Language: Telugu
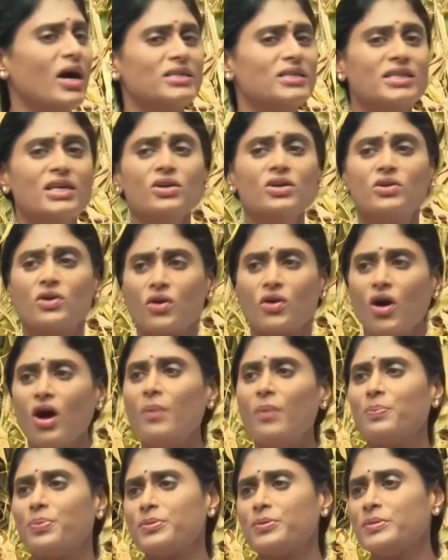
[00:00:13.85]
అసలు
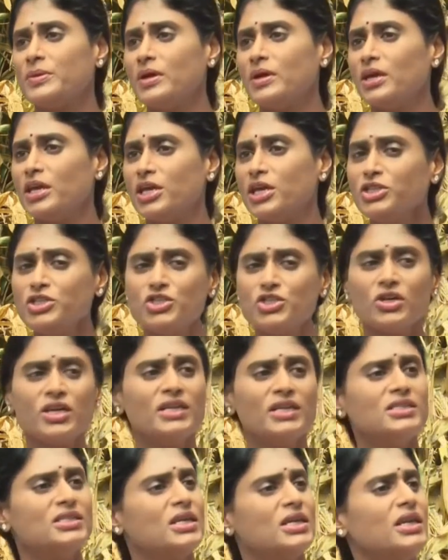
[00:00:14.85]
క్రాప్
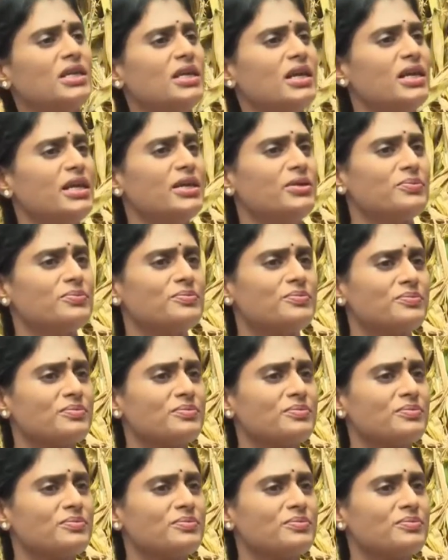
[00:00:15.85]
ఇన్సూరెన్స్ అన్నదే లేదు